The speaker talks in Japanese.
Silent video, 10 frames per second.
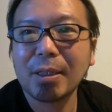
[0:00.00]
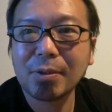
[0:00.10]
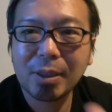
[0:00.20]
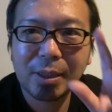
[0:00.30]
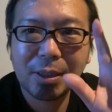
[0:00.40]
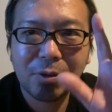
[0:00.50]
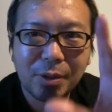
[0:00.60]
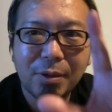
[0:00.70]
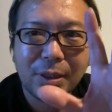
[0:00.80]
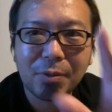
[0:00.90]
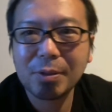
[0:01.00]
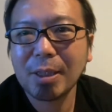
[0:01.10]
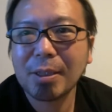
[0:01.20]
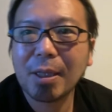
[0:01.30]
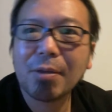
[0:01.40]
それができるようになる可能性
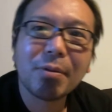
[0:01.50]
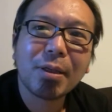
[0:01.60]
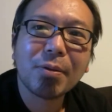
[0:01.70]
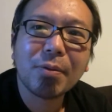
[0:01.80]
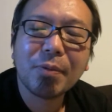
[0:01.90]
だってあるんだと。